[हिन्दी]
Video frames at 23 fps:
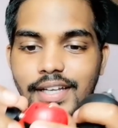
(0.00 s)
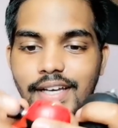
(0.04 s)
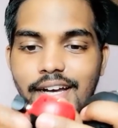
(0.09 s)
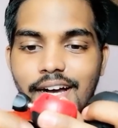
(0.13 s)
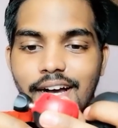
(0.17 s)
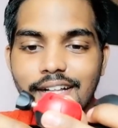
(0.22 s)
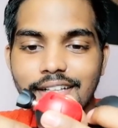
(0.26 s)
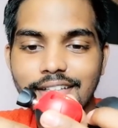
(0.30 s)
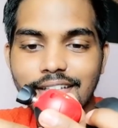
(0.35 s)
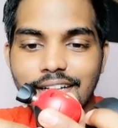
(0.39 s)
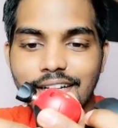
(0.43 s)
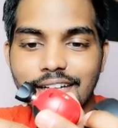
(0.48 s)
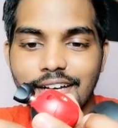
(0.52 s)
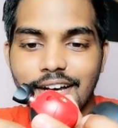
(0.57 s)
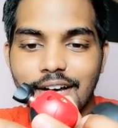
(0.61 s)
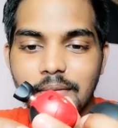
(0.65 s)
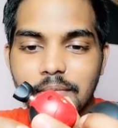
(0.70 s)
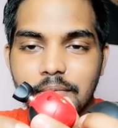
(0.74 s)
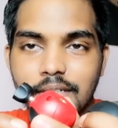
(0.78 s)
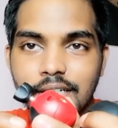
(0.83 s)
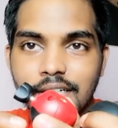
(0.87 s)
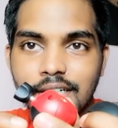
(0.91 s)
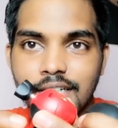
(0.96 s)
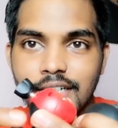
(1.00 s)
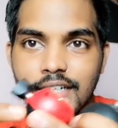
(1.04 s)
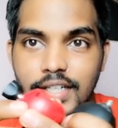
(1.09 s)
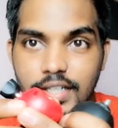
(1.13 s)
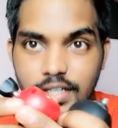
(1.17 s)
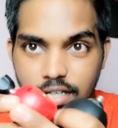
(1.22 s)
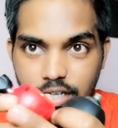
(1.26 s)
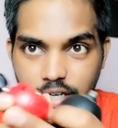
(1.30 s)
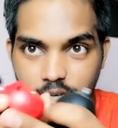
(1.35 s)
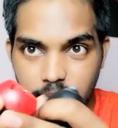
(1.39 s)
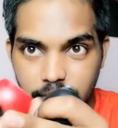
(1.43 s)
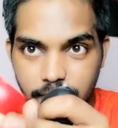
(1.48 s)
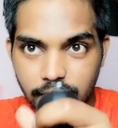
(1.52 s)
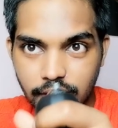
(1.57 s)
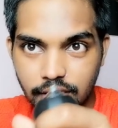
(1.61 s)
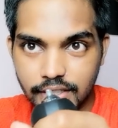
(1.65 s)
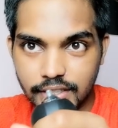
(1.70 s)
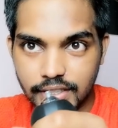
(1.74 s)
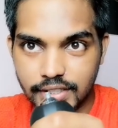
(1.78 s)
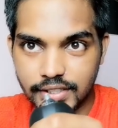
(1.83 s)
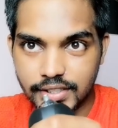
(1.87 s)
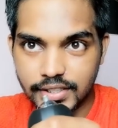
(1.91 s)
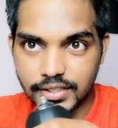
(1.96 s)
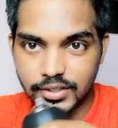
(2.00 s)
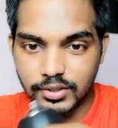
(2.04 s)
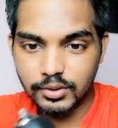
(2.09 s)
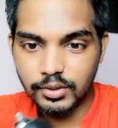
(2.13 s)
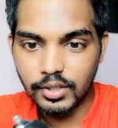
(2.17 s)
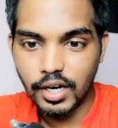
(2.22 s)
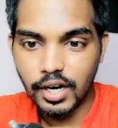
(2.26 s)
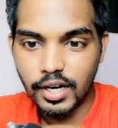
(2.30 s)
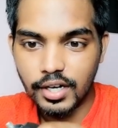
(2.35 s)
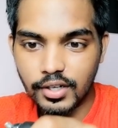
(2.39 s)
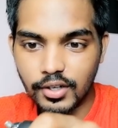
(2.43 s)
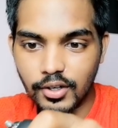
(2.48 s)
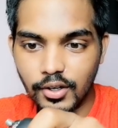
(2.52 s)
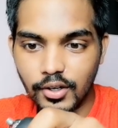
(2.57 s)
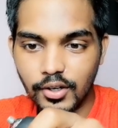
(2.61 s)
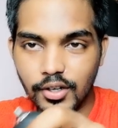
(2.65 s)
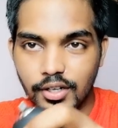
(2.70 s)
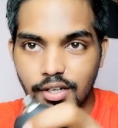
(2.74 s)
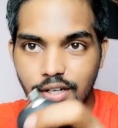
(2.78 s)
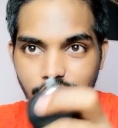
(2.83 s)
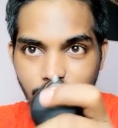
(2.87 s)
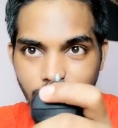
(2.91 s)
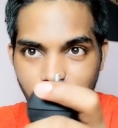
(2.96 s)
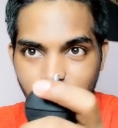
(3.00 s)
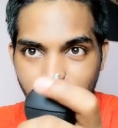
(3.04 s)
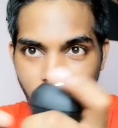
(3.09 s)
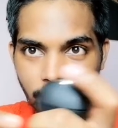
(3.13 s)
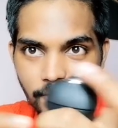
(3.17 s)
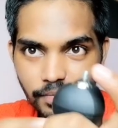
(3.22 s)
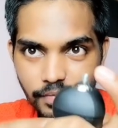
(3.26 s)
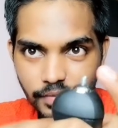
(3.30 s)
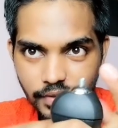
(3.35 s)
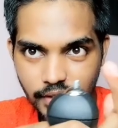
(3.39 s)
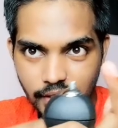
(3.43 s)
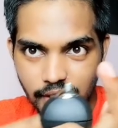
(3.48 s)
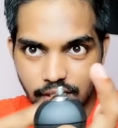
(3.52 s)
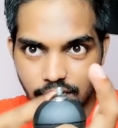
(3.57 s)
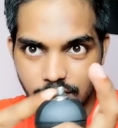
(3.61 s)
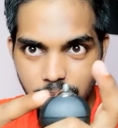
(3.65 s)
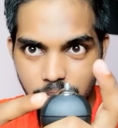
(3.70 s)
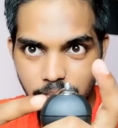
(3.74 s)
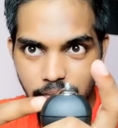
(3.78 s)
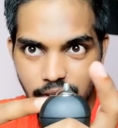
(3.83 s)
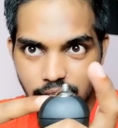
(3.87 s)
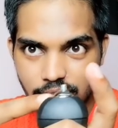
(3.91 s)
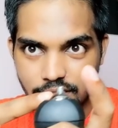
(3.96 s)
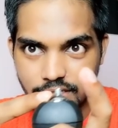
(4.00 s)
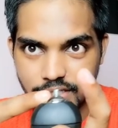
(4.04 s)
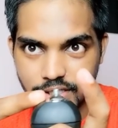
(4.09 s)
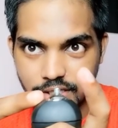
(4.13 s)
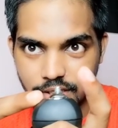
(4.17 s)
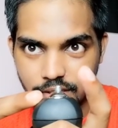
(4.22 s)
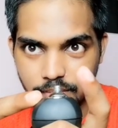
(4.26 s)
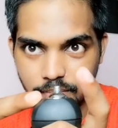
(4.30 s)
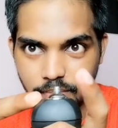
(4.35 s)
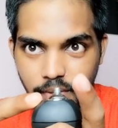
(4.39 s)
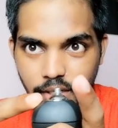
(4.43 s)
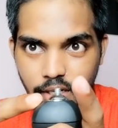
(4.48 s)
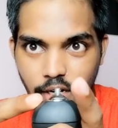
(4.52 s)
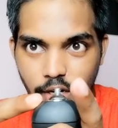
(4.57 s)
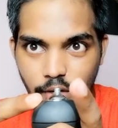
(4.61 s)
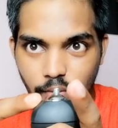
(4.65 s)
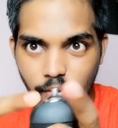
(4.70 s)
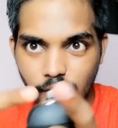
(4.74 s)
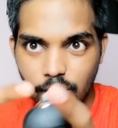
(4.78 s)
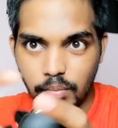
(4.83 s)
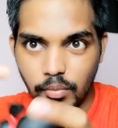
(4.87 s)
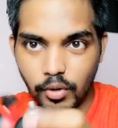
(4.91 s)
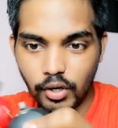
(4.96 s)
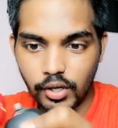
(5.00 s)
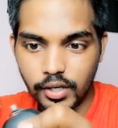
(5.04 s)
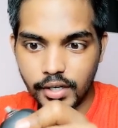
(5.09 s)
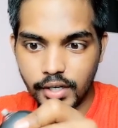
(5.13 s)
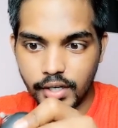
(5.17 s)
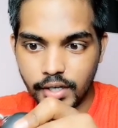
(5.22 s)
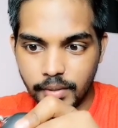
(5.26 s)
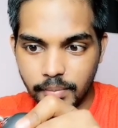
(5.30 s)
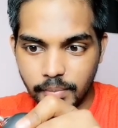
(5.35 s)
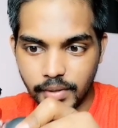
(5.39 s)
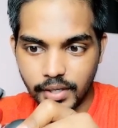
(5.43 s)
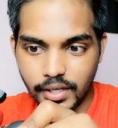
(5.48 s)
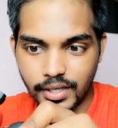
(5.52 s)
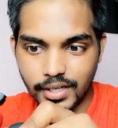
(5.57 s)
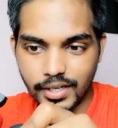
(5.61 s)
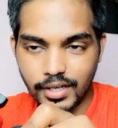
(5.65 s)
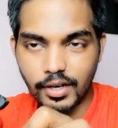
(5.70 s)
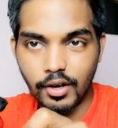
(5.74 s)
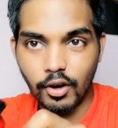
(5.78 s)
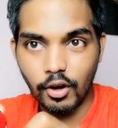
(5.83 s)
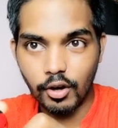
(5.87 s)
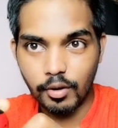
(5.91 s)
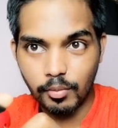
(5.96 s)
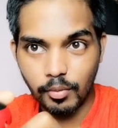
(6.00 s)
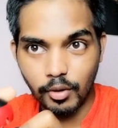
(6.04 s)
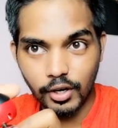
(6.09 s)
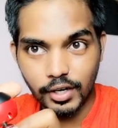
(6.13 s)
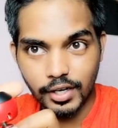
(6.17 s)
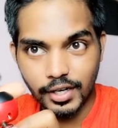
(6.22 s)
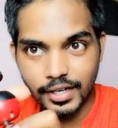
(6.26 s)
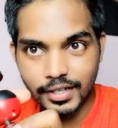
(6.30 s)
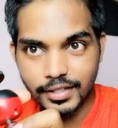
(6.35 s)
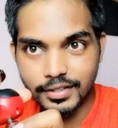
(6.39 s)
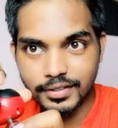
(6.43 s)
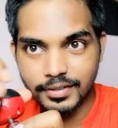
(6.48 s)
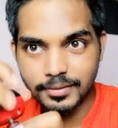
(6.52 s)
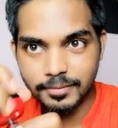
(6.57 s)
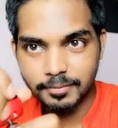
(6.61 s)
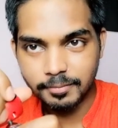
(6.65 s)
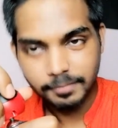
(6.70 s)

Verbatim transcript: निकाल दिया यहाँ पे अपना देसी जुगाड़ और एक पहले से बना हुआ बॉल हेड पे एक और बॉल हेड